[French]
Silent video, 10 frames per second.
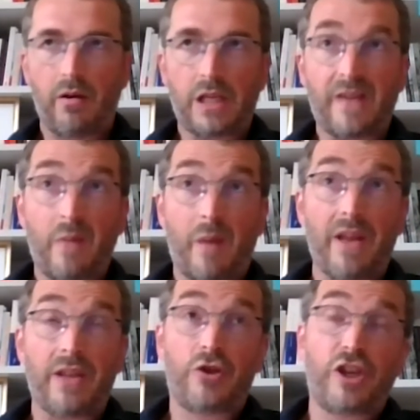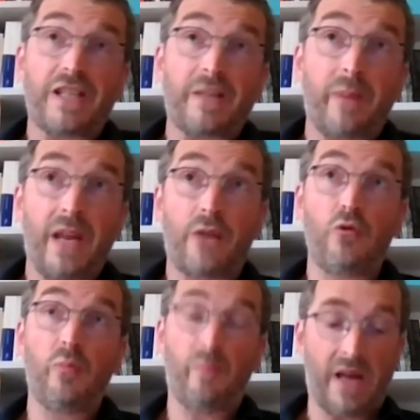qui va permettre, j'espère,
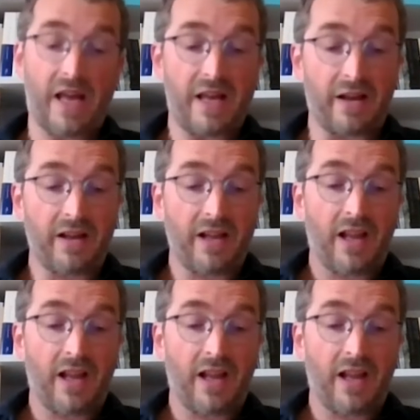d'une part,